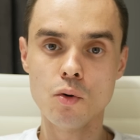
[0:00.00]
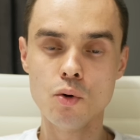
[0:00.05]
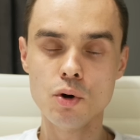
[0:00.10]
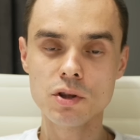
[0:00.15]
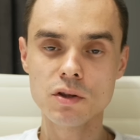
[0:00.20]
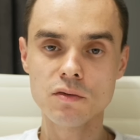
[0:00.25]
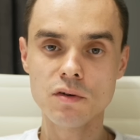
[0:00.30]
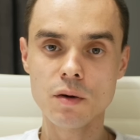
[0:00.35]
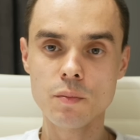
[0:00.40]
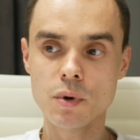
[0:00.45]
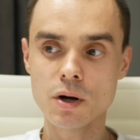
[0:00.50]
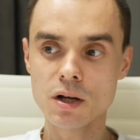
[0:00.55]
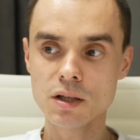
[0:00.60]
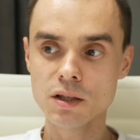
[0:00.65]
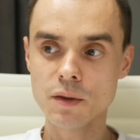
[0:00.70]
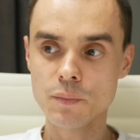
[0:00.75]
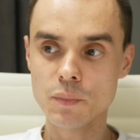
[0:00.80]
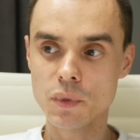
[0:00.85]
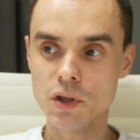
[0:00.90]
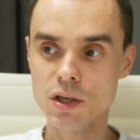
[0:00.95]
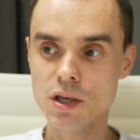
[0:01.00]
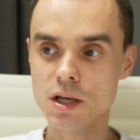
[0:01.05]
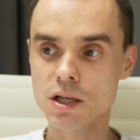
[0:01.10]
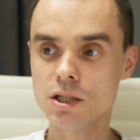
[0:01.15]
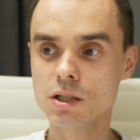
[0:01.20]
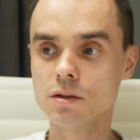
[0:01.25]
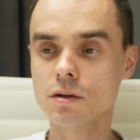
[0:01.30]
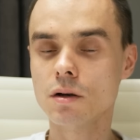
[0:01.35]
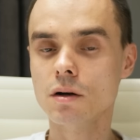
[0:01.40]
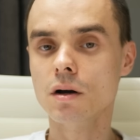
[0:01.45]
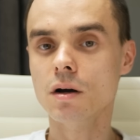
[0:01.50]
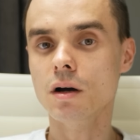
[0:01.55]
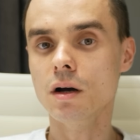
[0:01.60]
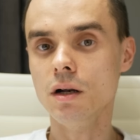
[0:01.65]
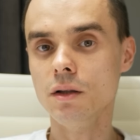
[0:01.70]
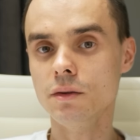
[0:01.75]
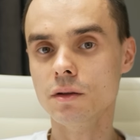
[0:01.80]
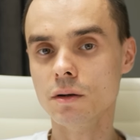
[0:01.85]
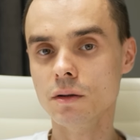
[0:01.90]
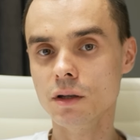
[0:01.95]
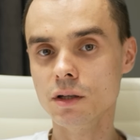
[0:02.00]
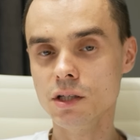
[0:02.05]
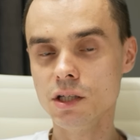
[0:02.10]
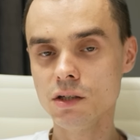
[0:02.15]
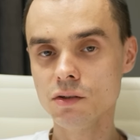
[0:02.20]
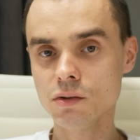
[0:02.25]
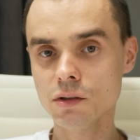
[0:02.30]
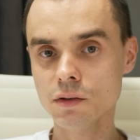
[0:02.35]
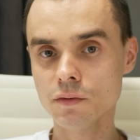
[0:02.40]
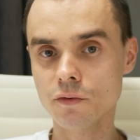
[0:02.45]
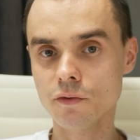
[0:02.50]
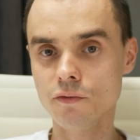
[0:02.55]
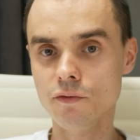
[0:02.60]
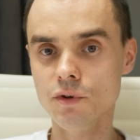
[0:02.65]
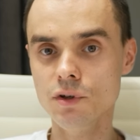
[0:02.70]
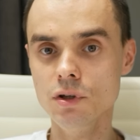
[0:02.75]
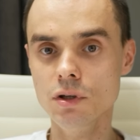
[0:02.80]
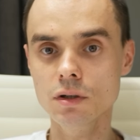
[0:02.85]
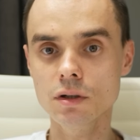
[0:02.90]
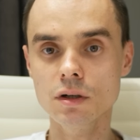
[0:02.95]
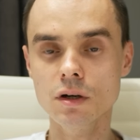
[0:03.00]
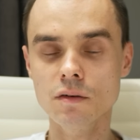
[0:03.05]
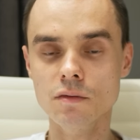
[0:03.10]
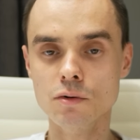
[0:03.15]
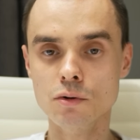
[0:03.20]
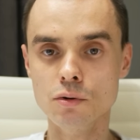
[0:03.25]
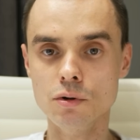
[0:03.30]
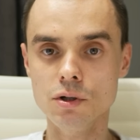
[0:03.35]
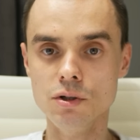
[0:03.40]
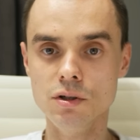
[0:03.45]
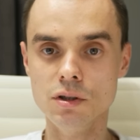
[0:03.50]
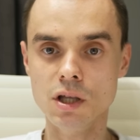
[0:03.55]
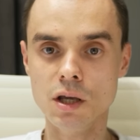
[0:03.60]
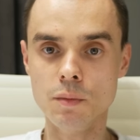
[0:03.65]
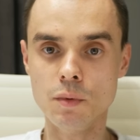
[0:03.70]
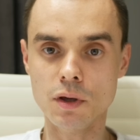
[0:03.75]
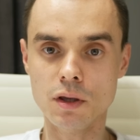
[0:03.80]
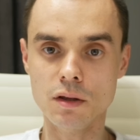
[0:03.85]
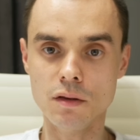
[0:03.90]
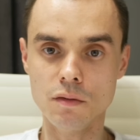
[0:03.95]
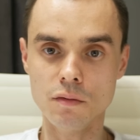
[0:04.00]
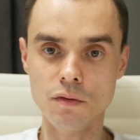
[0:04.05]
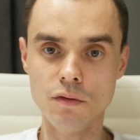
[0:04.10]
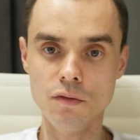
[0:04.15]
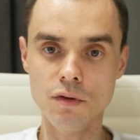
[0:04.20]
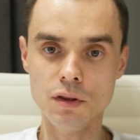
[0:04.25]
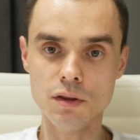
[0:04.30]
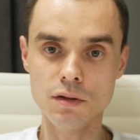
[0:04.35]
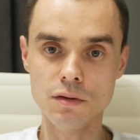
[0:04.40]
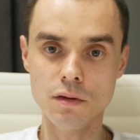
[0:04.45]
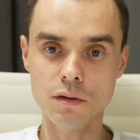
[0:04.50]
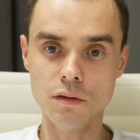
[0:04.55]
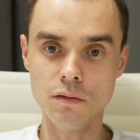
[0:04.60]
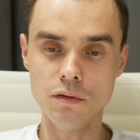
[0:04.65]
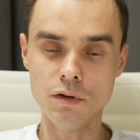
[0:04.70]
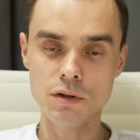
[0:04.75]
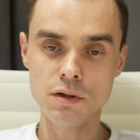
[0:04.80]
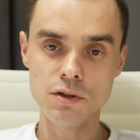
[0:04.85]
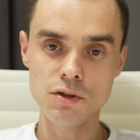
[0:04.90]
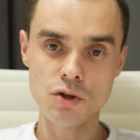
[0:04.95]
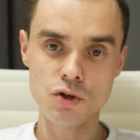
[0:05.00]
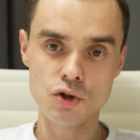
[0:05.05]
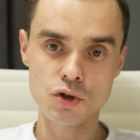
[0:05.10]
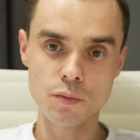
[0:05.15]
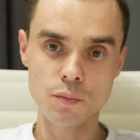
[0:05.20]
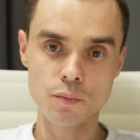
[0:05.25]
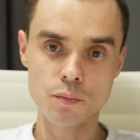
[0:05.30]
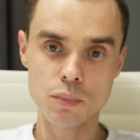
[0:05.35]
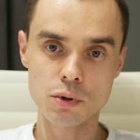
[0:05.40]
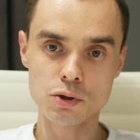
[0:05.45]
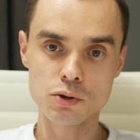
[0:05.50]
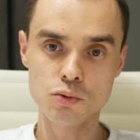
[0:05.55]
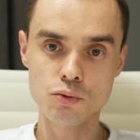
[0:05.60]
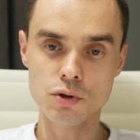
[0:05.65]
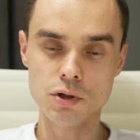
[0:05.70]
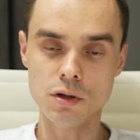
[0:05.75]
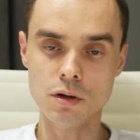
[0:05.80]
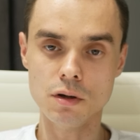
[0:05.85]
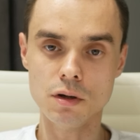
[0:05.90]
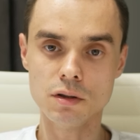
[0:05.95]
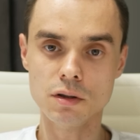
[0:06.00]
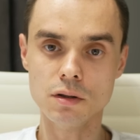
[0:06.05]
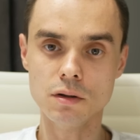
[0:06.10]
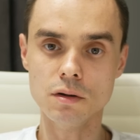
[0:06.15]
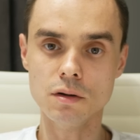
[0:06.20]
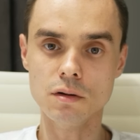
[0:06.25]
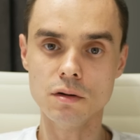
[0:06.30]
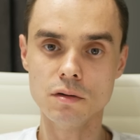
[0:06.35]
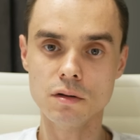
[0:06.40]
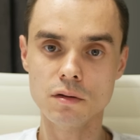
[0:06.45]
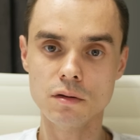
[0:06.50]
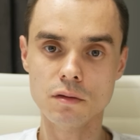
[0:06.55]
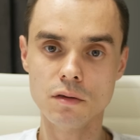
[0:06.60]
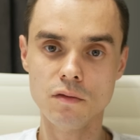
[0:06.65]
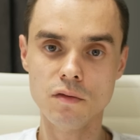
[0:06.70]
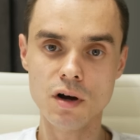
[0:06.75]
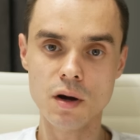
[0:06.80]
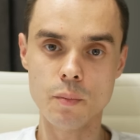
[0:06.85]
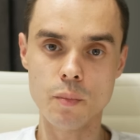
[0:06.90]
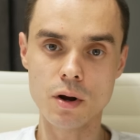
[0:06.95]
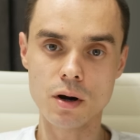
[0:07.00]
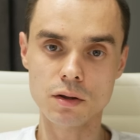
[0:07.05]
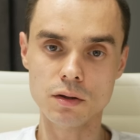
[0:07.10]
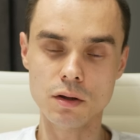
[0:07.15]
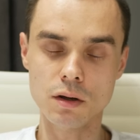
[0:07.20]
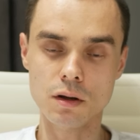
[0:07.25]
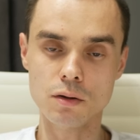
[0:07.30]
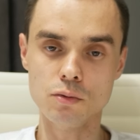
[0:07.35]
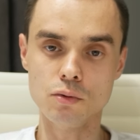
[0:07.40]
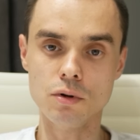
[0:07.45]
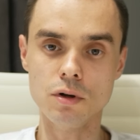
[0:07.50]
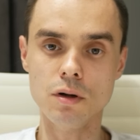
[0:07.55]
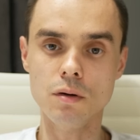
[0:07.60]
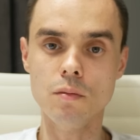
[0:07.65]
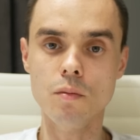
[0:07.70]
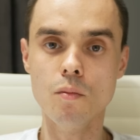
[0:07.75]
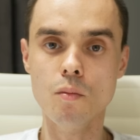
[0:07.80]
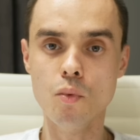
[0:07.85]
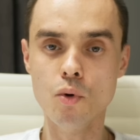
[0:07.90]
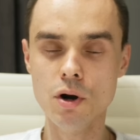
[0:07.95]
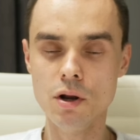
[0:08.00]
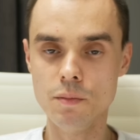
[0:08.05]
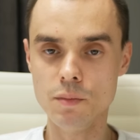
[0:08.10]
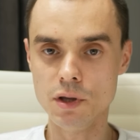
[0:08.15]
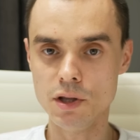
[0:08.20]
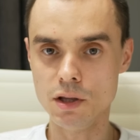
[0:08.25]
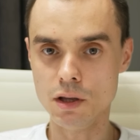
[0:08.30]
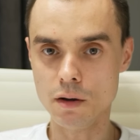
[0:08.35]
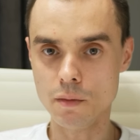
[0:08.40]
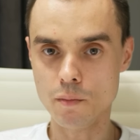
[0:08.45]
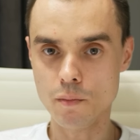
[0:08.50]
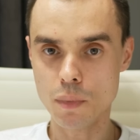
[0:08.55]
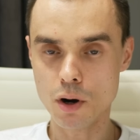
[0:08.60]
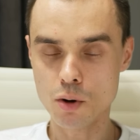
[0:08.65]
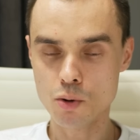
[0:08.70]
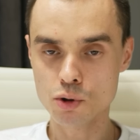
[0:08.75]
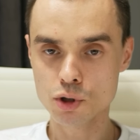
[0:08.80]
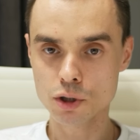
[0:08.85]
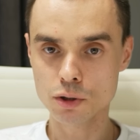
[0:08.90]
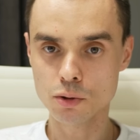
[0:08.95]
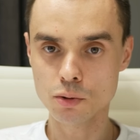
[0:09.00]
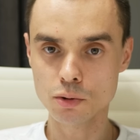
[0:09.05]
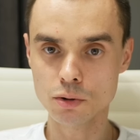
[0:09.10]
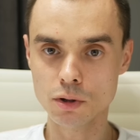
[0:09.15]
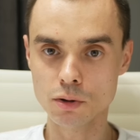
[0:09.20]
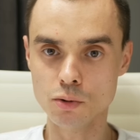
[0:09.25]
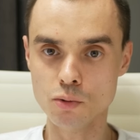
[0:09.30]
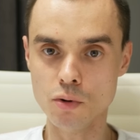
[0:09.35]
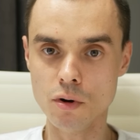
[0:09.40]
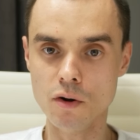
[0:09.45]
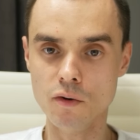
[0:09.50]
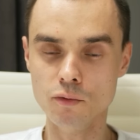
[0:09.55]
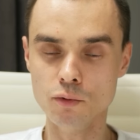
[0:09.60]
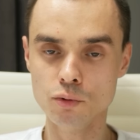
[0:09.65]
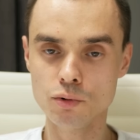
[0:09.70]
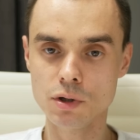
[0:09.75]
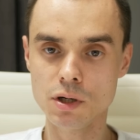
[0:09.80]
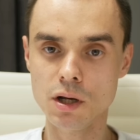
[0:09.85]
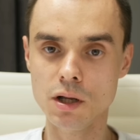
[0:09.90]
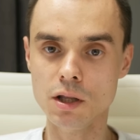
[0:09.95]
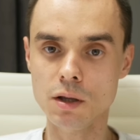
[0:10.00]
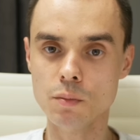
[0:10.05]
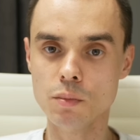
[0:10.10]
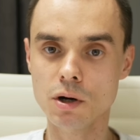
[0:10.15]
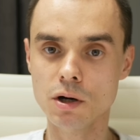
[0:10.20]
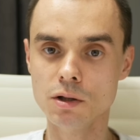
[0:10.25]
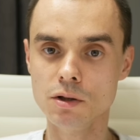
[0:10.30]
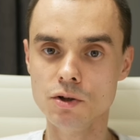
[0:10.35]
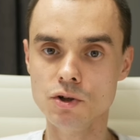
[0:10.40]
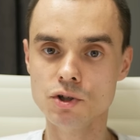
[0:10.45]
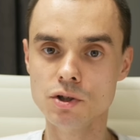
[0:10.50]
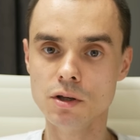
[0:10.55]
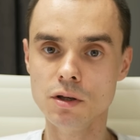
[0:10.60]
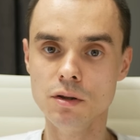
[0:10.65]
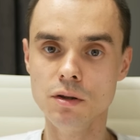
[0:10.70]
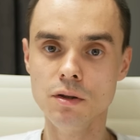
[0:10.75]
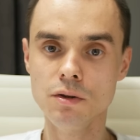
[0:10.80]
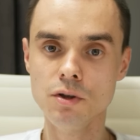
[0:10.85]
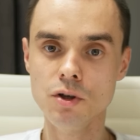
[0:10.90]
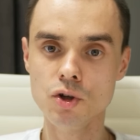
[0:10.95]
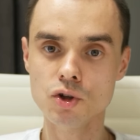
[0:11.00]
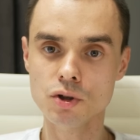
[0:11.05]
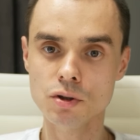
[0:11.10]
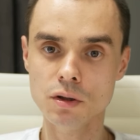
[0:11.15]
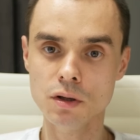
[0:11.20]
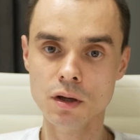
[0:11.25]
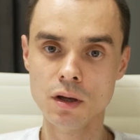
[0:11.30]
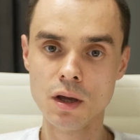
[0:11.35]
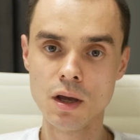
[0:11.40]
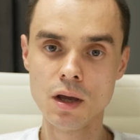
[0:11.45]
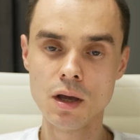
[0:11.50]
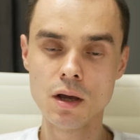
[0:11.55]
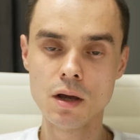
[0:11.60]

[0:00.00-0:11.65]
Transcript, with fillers: У этого аппарата есть альтернатива в виде Авроры Динамики 2000. По сути, это два аппарата, которые более-менее похожи друг на друга, внутри они практически идентичны.